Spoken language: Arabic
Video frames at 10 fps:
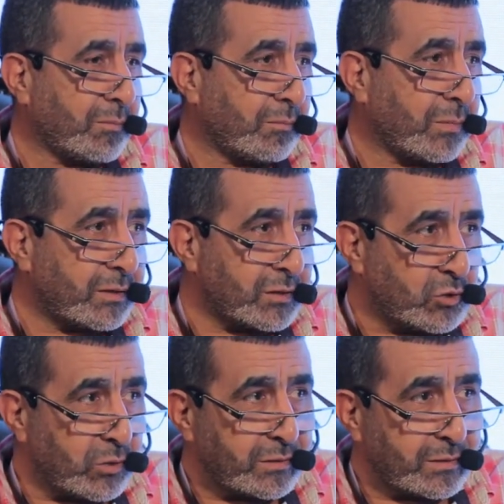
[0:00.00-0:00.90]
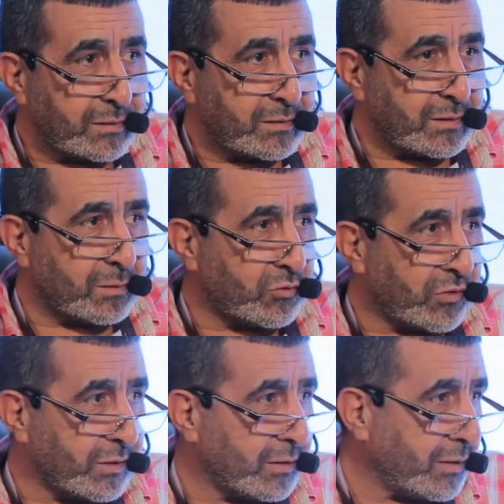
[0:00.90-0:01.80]
مرضى الشريان التهديد
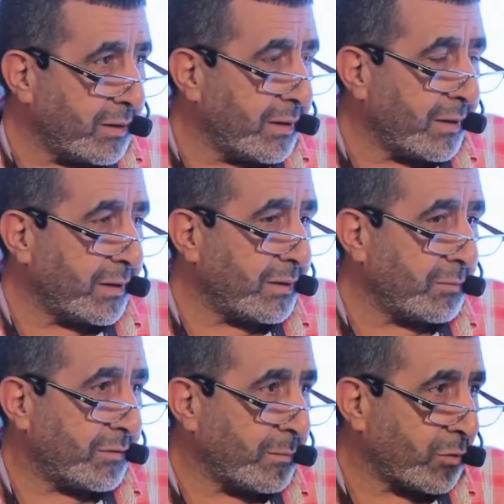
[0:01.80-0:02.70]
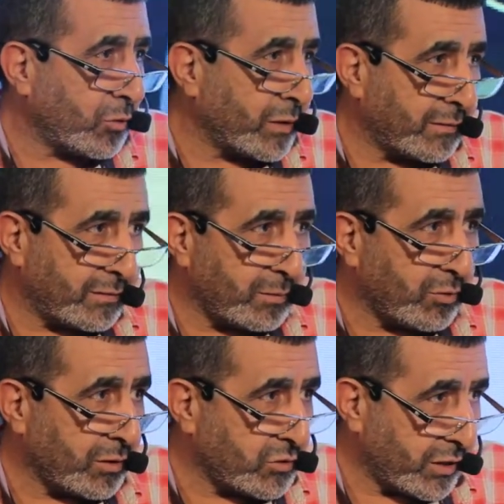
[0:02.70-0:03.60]
المستقره اللي هي بنسميها كرونيك
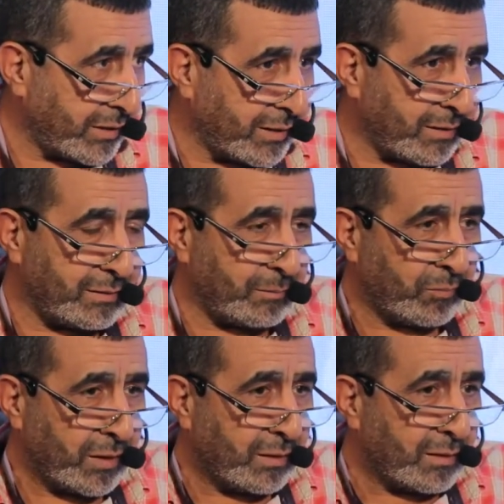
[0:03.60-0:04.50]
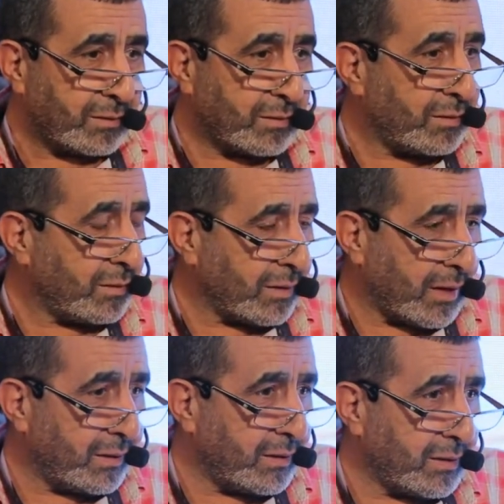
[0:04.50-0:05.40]
ستيبل انجينا يعني دي
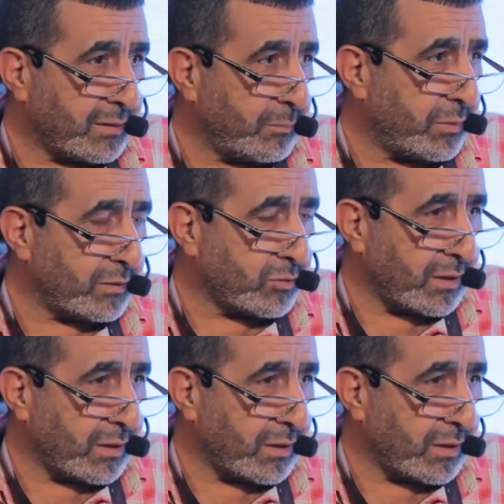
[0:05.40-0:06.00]
عليها ديبيت